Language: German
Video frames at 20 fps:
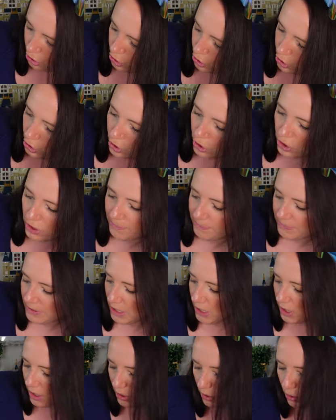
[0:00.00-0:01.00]
schön.
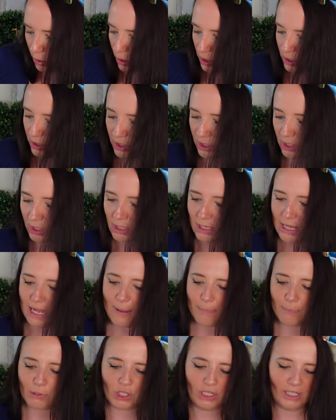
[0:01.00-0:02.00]
Und
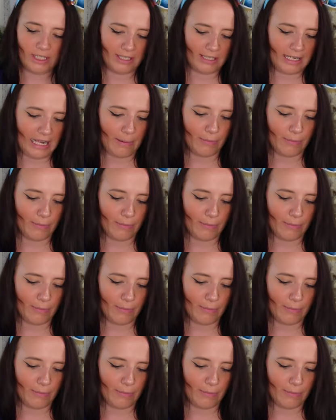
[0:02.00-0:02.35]
abschließend